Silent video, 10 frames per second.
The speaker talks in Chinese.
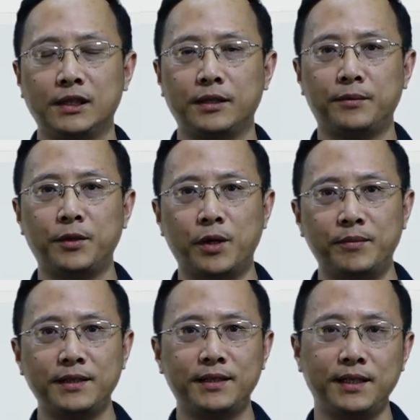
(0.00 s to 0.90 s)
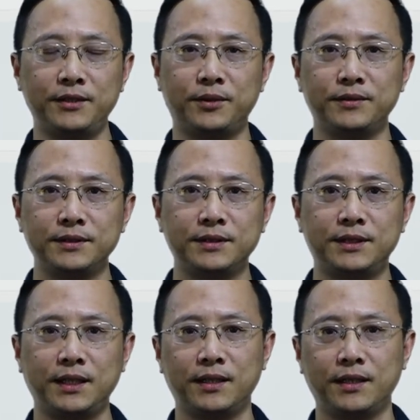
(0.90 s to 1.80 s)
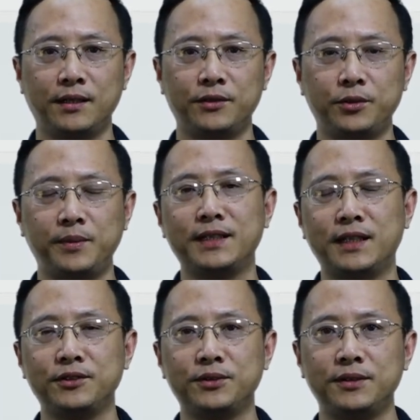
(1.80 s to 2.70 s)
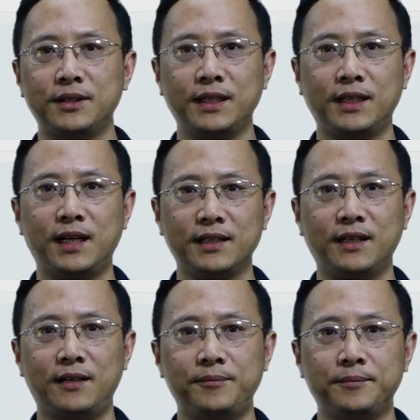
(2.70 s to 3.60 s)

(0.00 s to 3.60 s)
那么我们可以从这个图片当中可以看到，